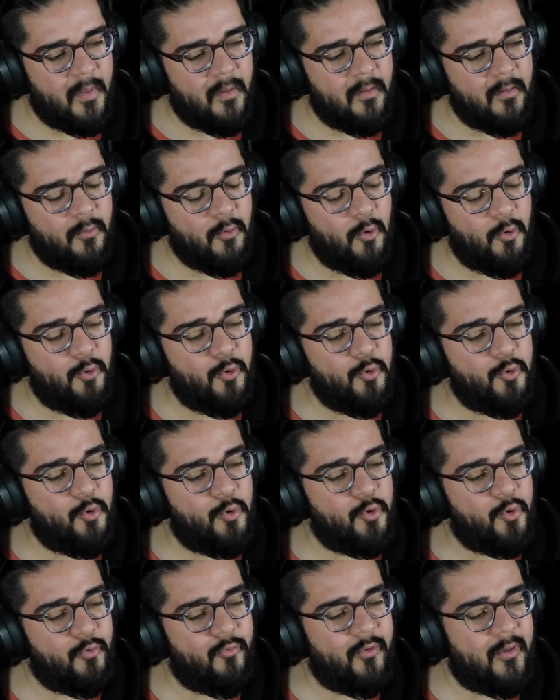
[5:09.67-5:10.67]
Kötü
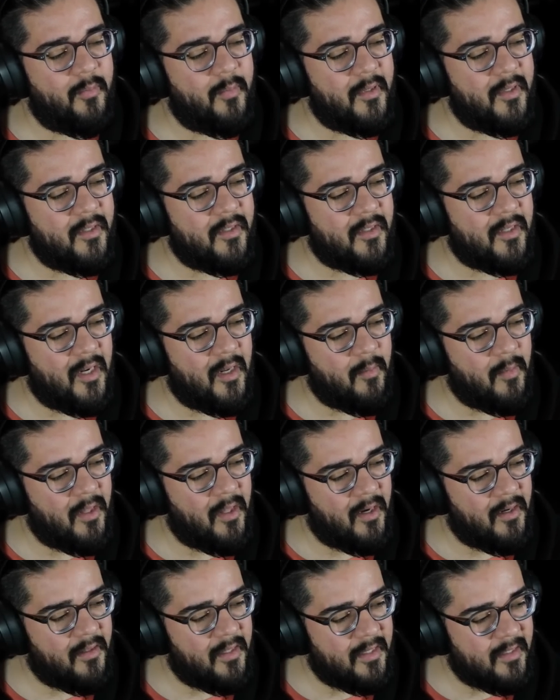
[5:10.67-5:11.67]
Çocuk filmini
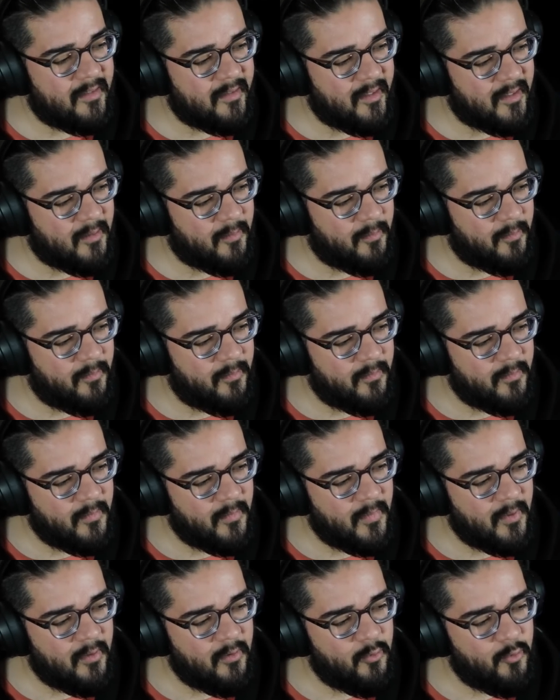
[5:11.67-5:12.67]
sinemalarda izledim.
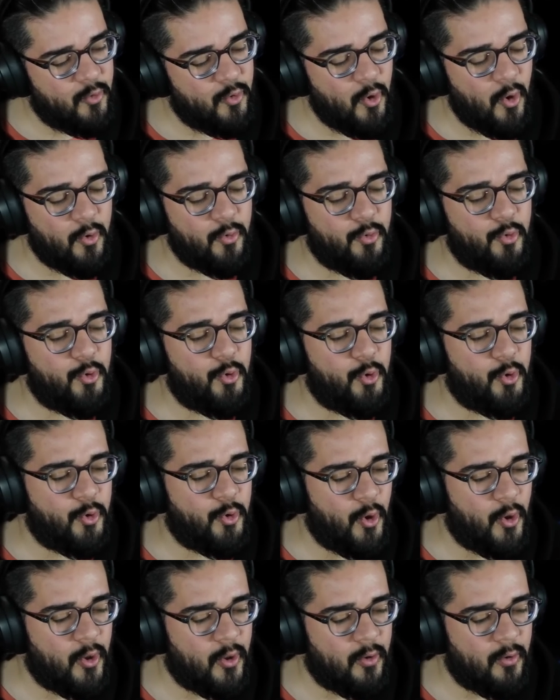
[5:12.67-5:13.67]
Çok düşük
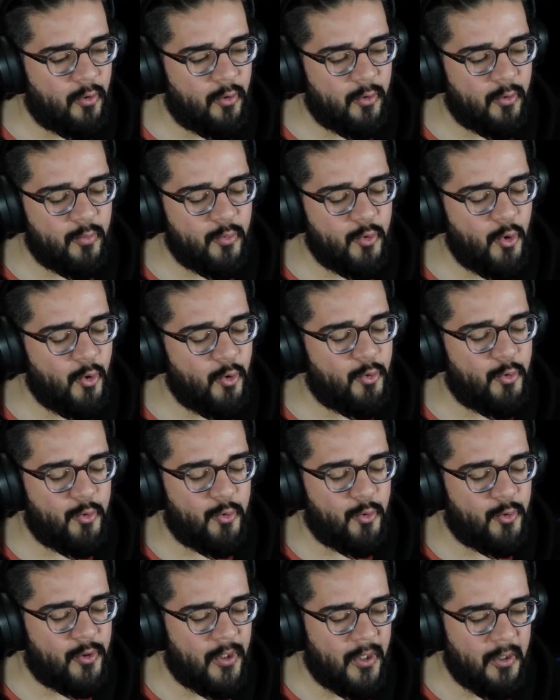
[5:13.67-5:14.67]
şey gördüm. Çok
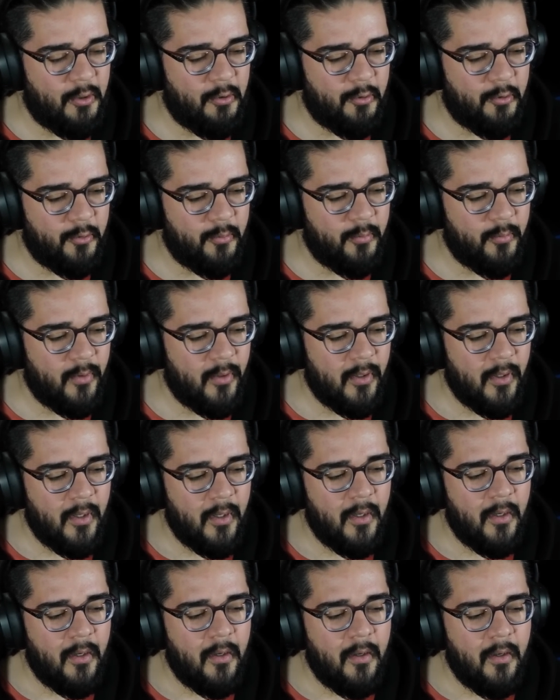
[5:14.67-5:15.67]
düşük şey gördüm.
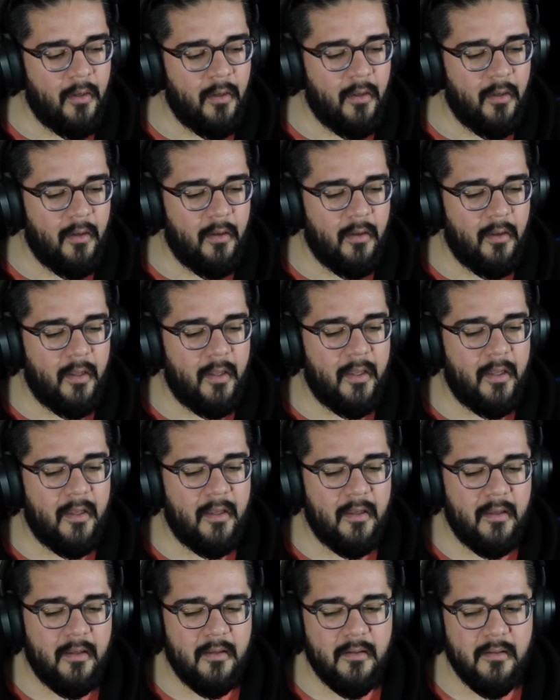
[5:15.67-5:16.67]

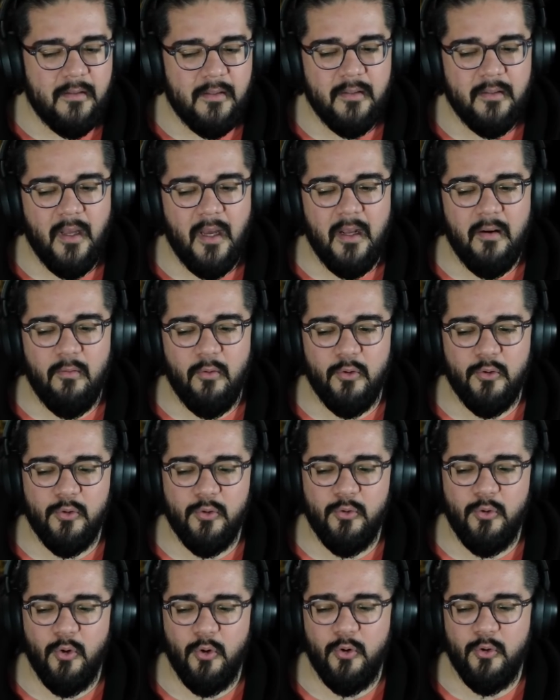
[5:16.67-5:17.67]
Ee, Star
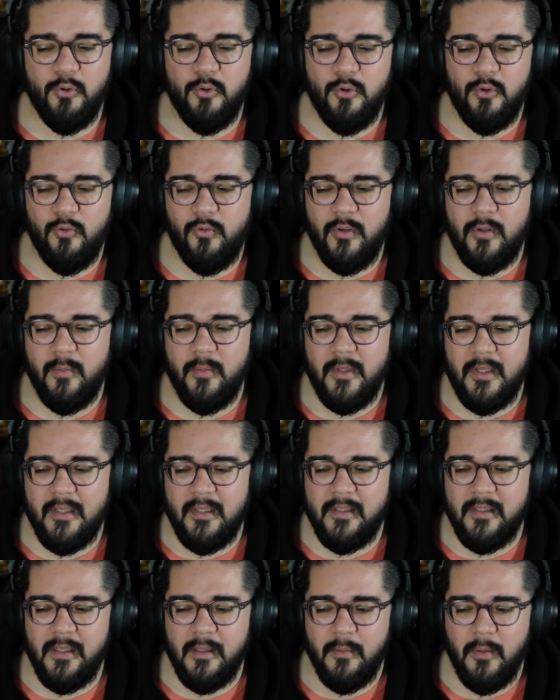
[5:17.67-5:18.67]
Wars'un 9. filmini
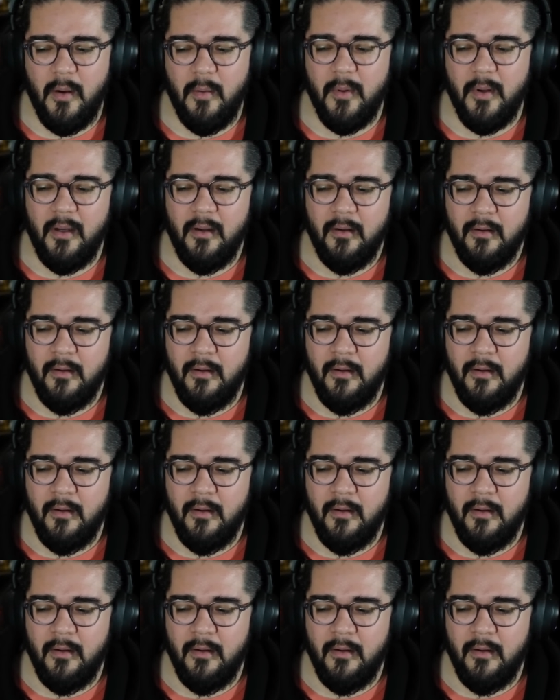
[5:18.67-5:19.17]
izledim ama